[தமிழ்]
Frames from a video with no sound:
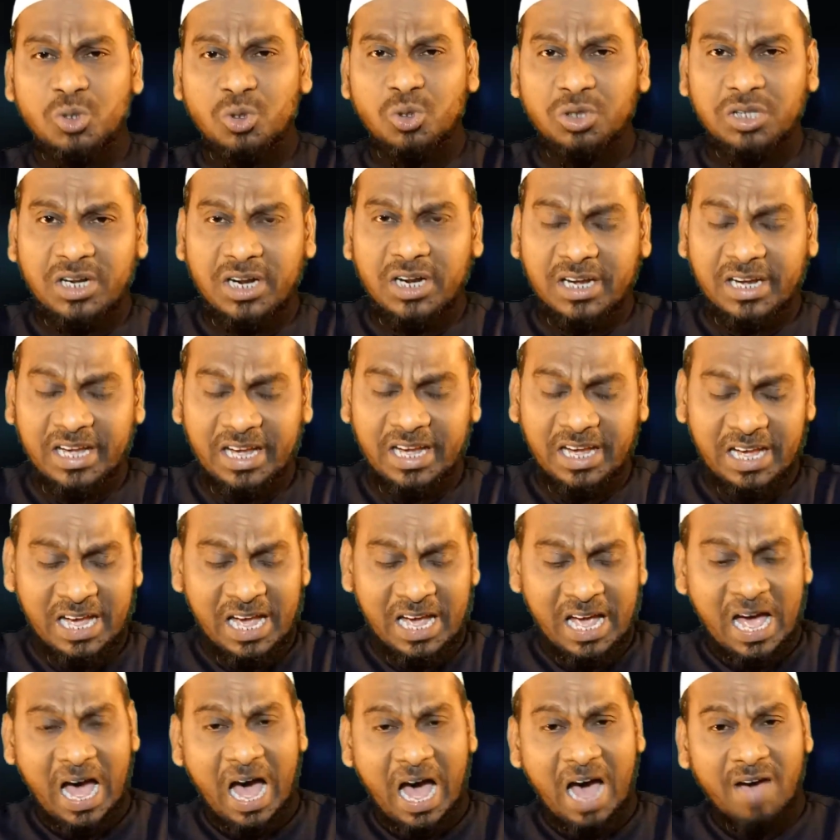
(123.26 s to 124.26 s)
சூழ்ந்திருக்க
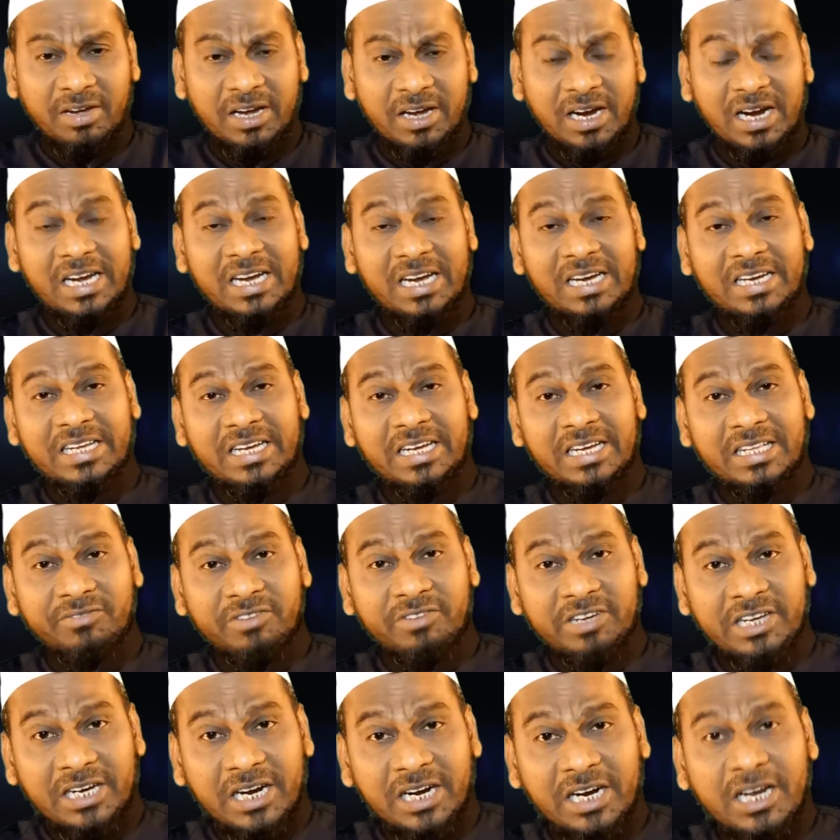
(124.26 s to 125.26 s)
அவைகளில்
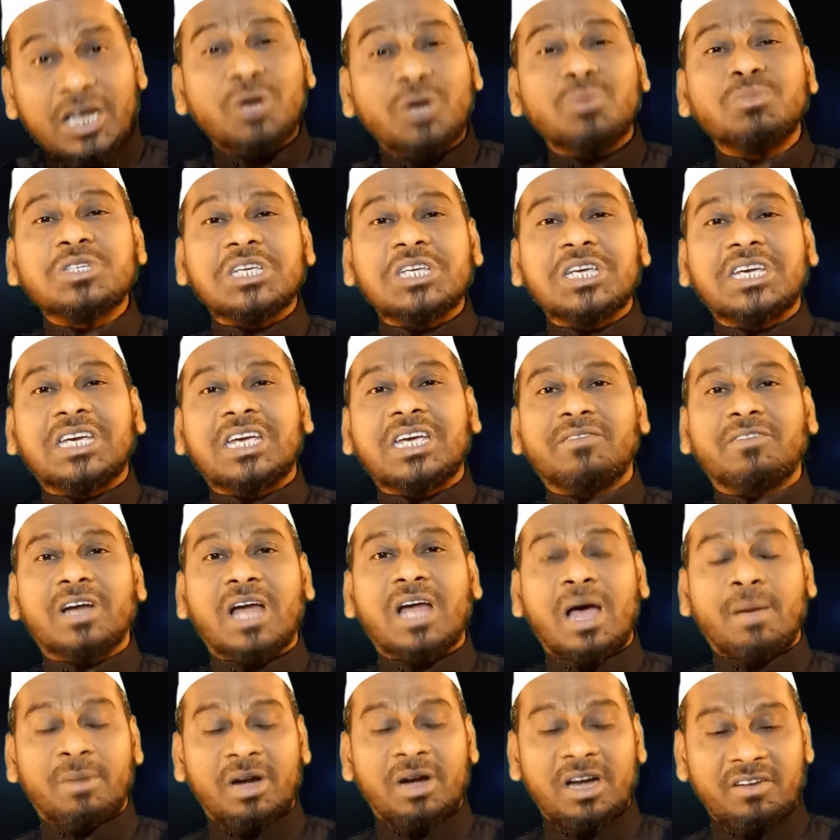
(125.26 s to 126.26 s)
எதவைகளிலும்
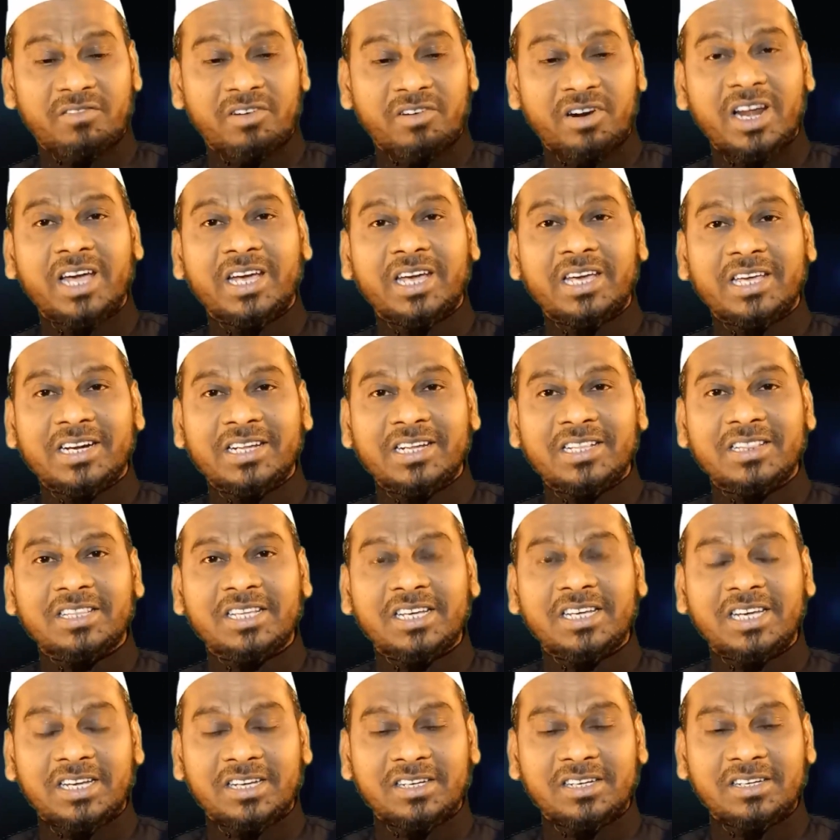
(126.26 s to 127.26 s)
சிக்கிவிடாமல் விலகி
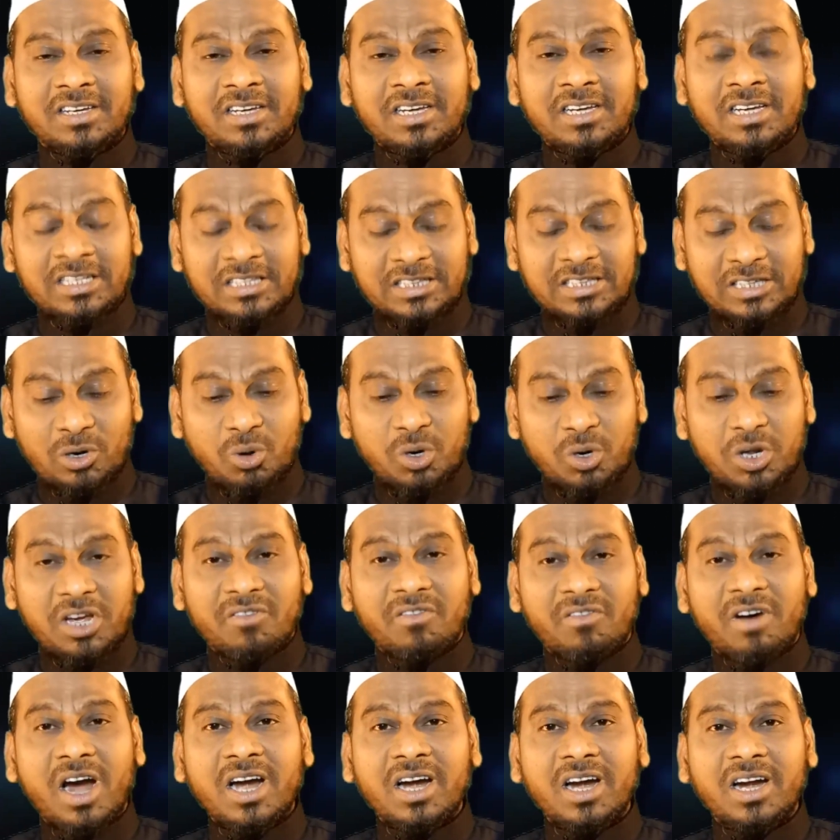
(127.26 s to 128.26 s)
இருந்து தன்னுடைய
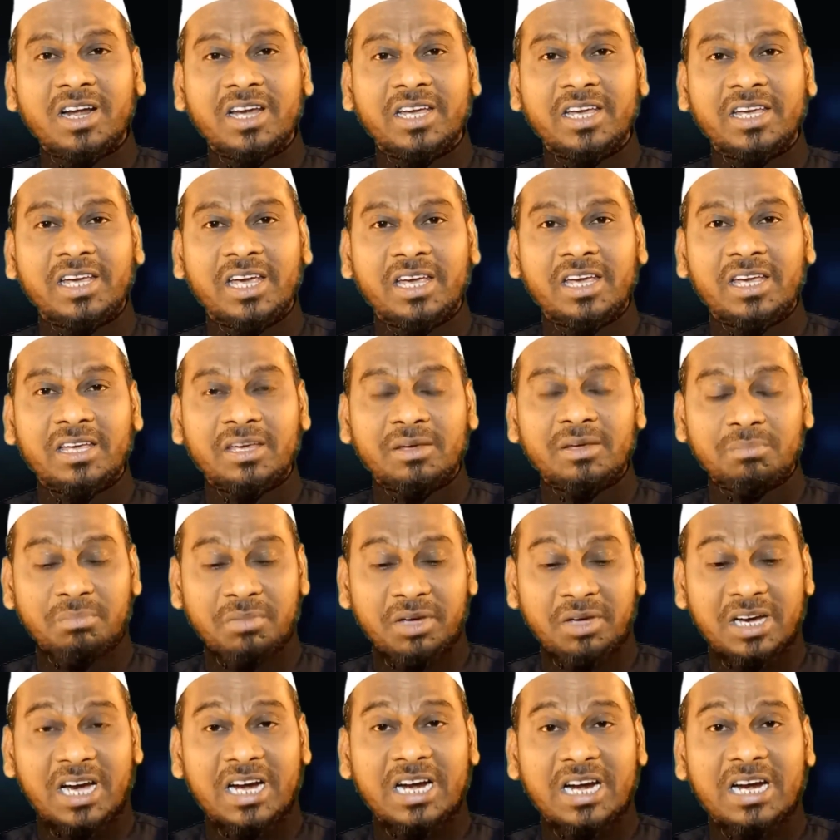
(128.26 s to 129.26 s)
வாழ்க்கையை
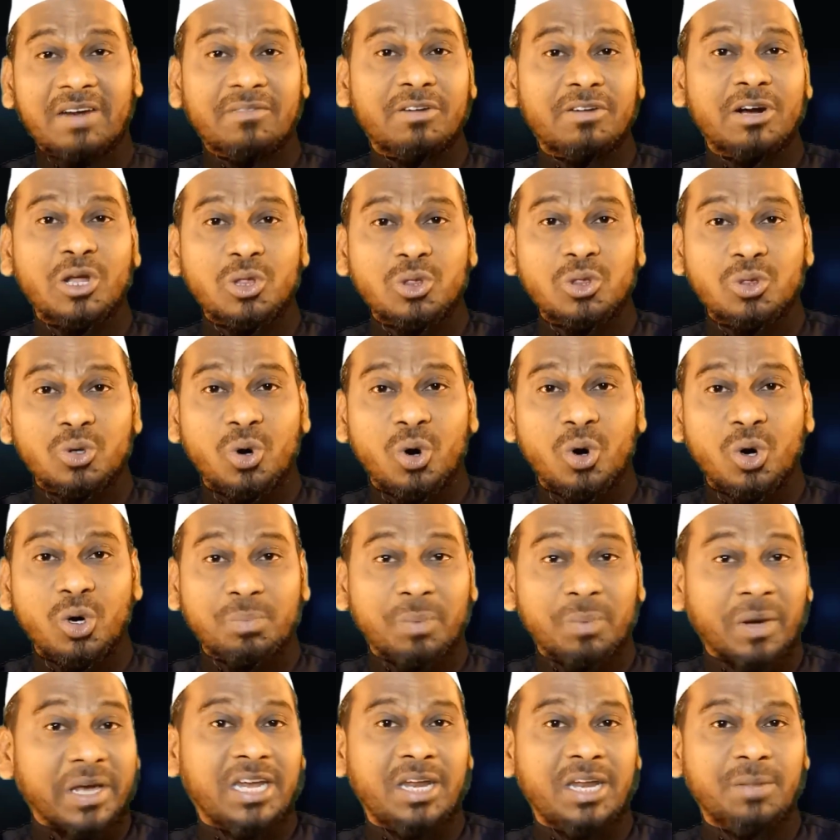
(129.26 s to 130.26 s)
மிக கவனத்தோடு
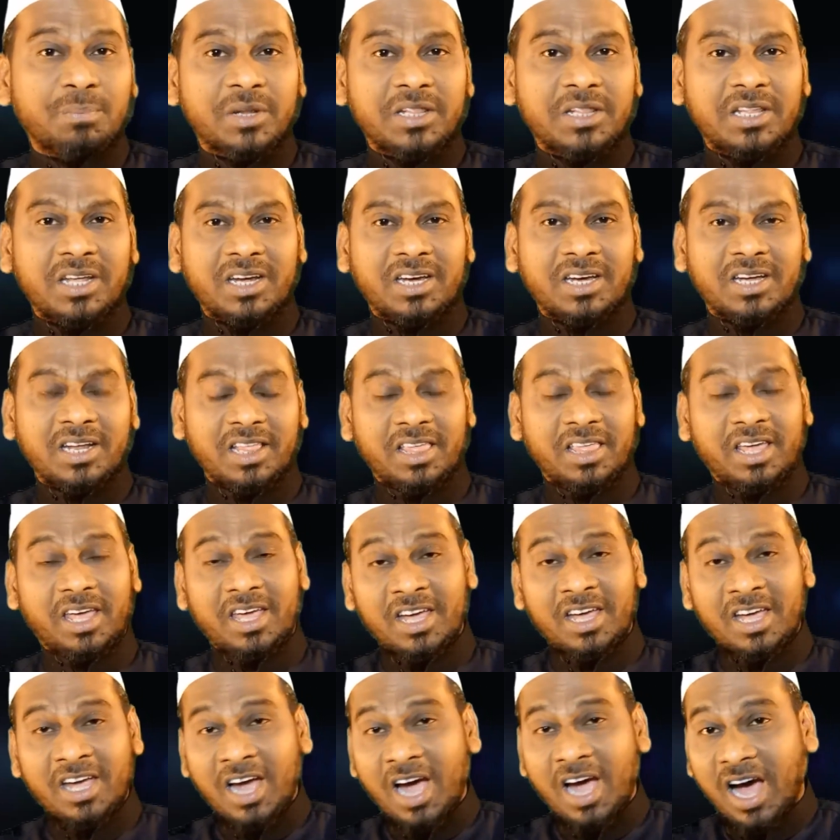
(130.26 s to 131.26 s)
பயணிப்பது இருக்கிறது
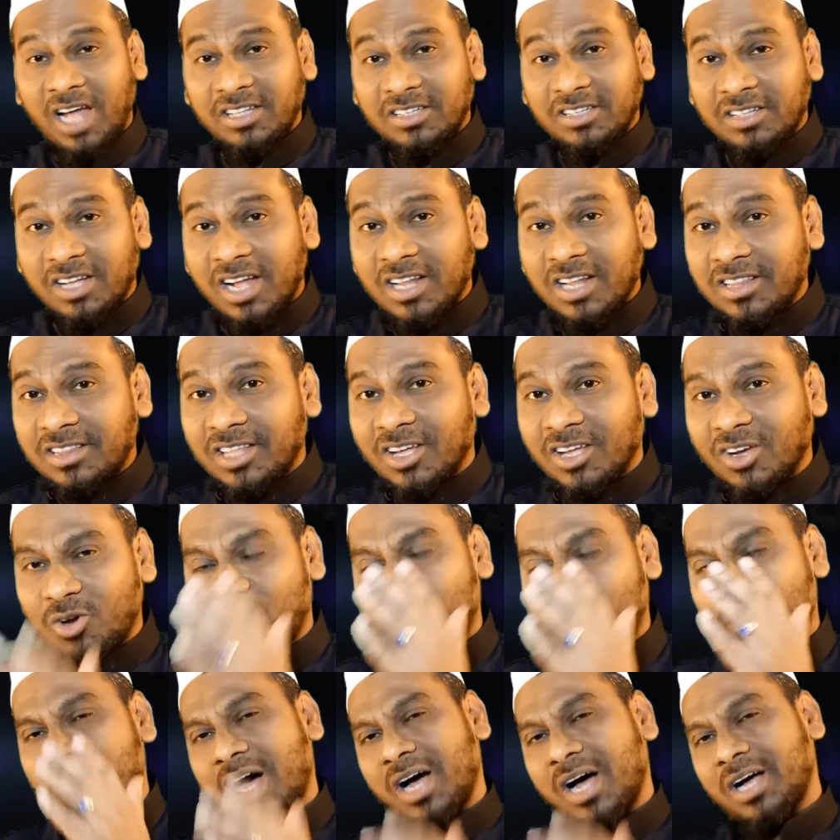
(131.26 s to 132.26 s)
அதுதான்
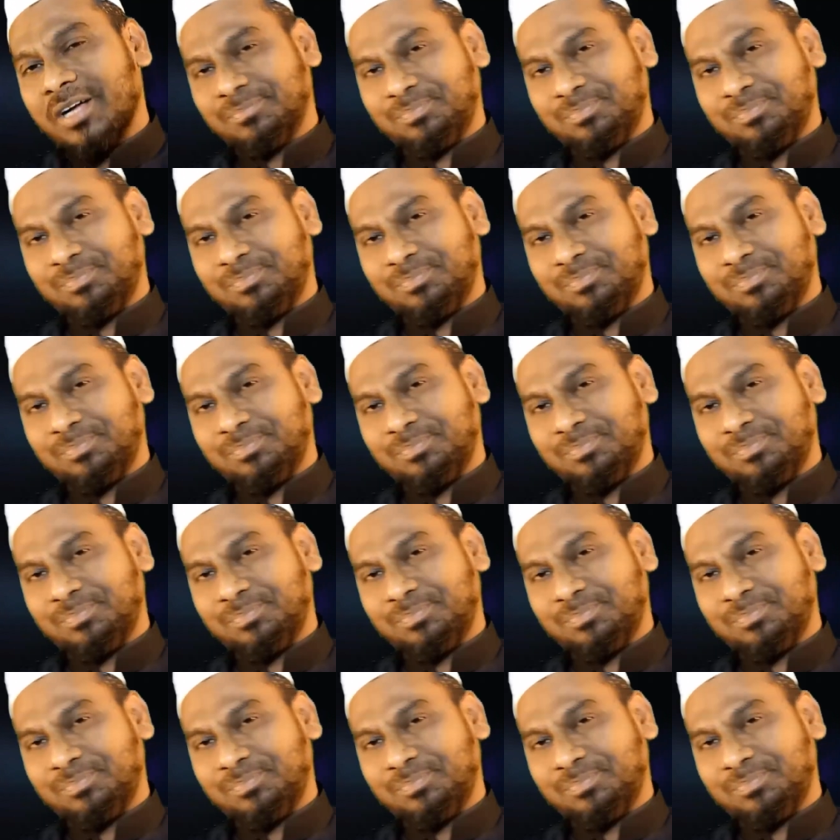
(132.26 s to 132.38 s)
தக்குவா